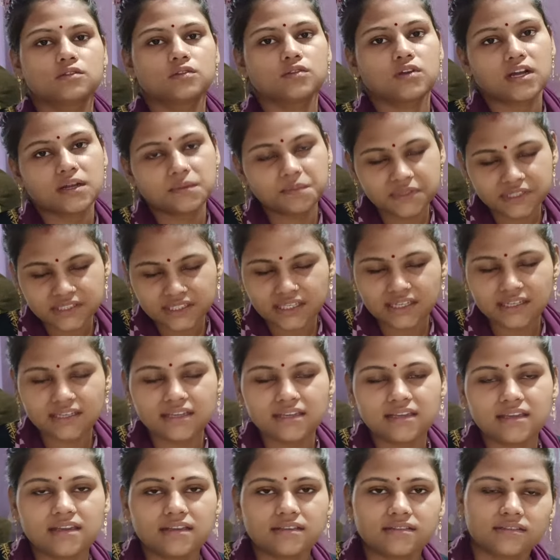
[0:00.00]
तो आप बताइए
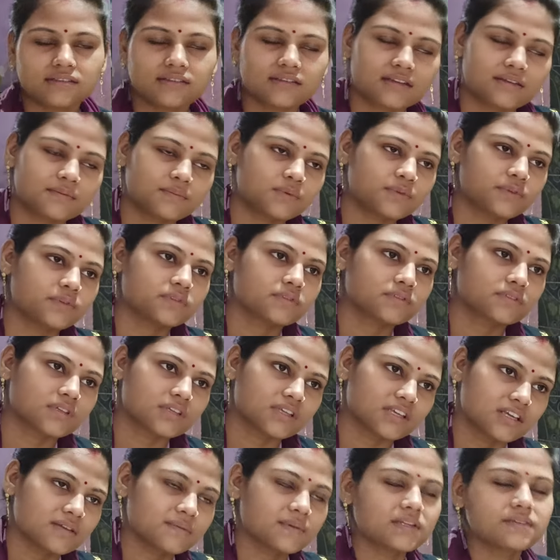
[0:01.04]
कैसे हैं आप
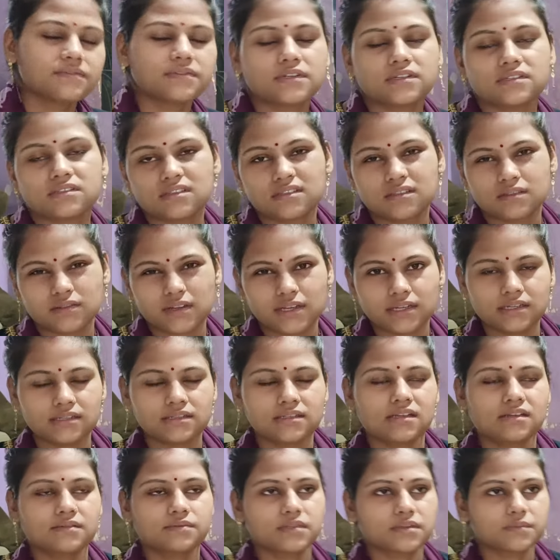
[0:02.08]
लोग एक बार फिर से स्वागत
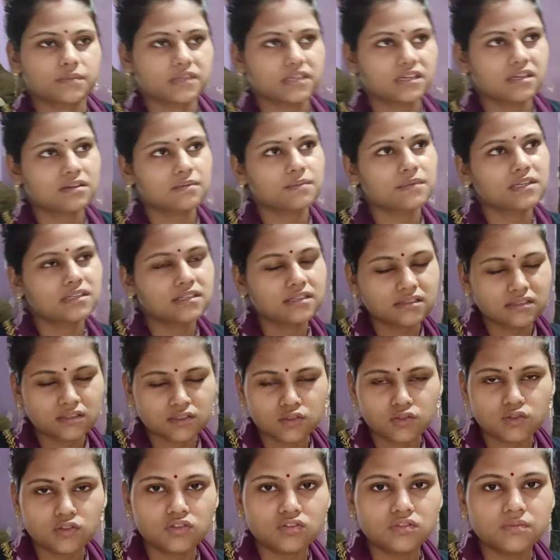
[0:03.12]
है आप सभी का हमारे इस
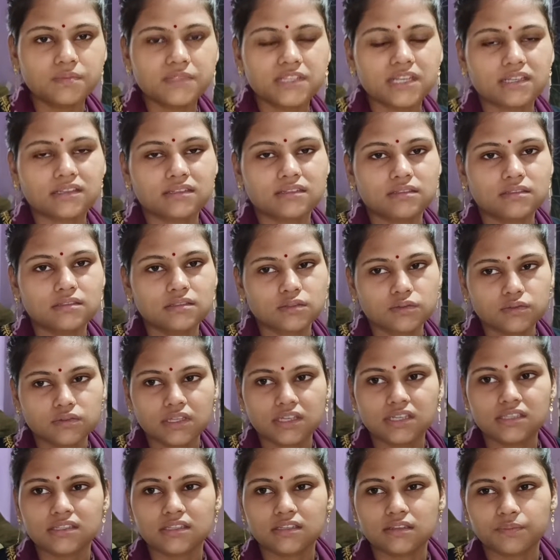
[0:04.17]
यूट्यूब चैनल
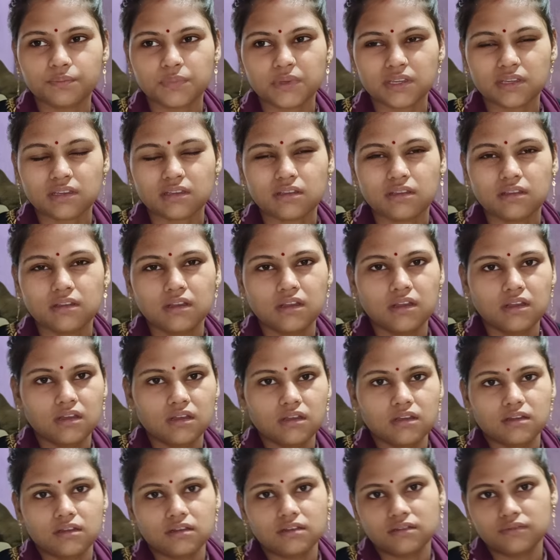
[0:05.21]
सोना सिंह पे
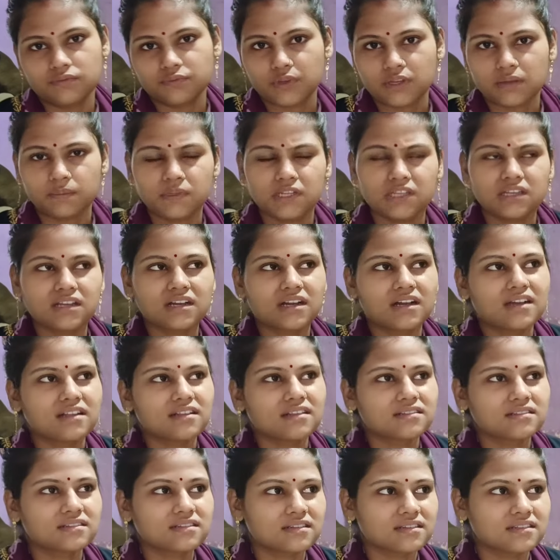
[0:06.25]
फैमिली का
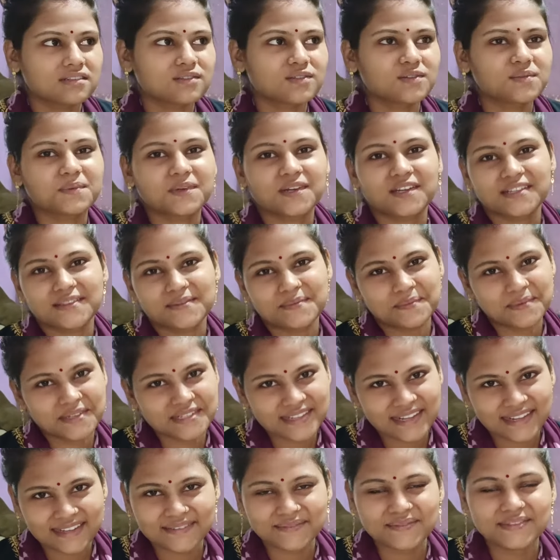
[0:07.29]
हालत कल तो बहुत
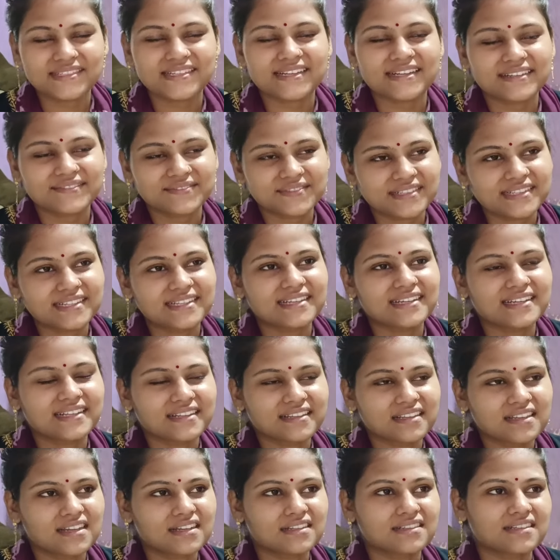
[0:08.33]
मजाक मजाक में निकल
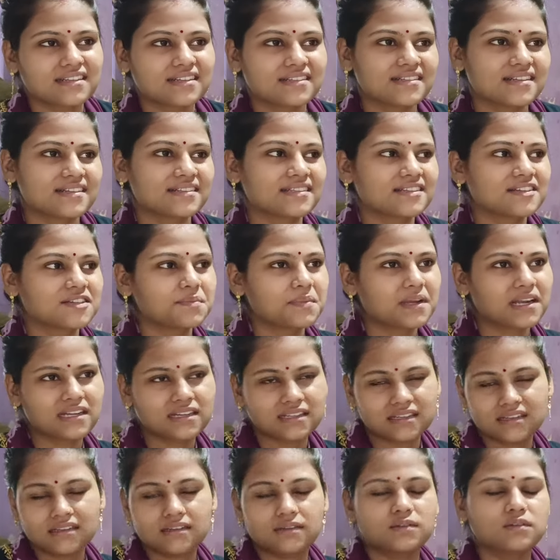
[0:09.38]
गया था जैसे ही बैठ
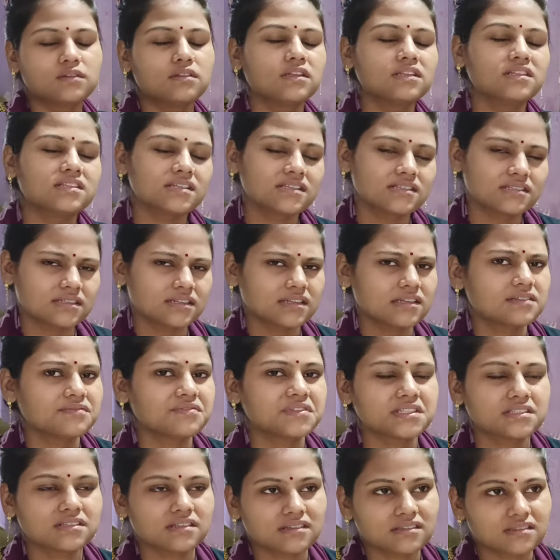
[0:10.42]
के ओनली जस्ट
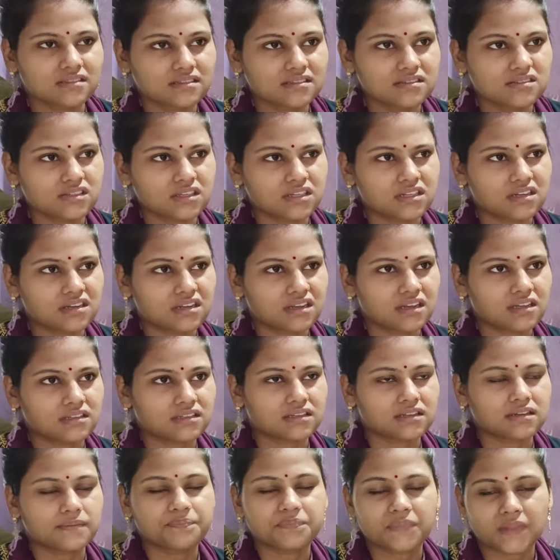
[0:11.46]
कन्वर्सेशन चल रहा
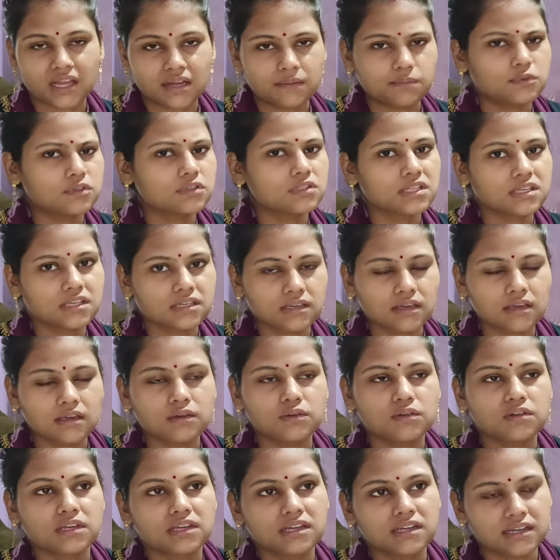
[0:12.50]
था आप लोग देखे ही
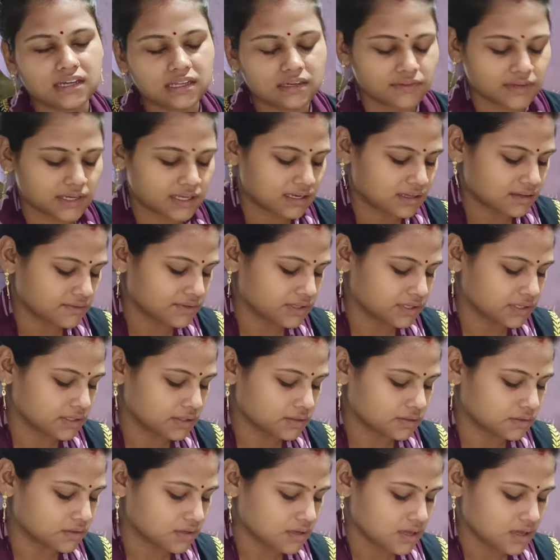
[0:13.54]
होंगे कल वाला
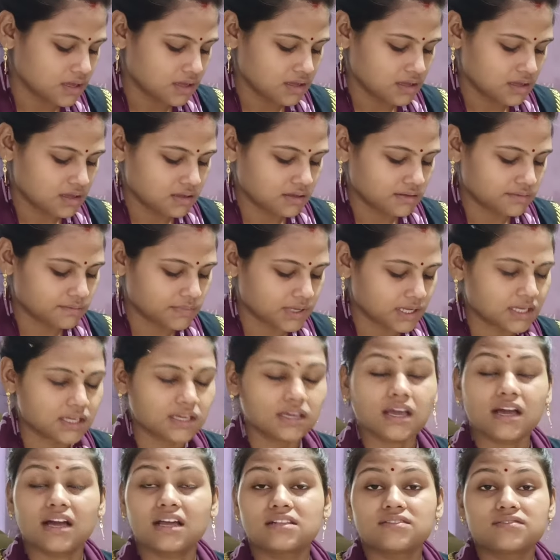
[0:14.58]
वीडियो
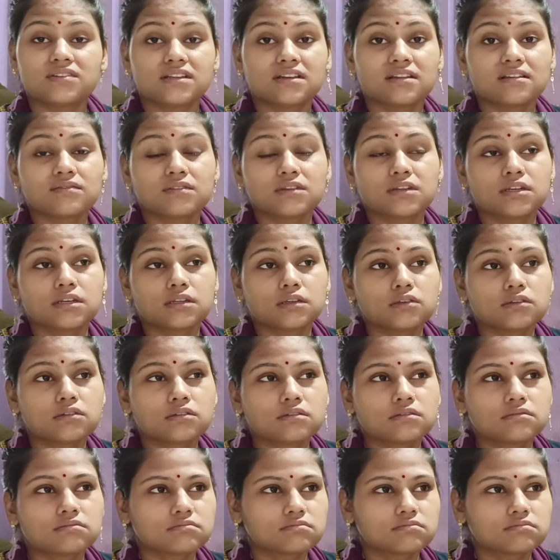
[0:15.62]
बाकी आज वाला वीडियो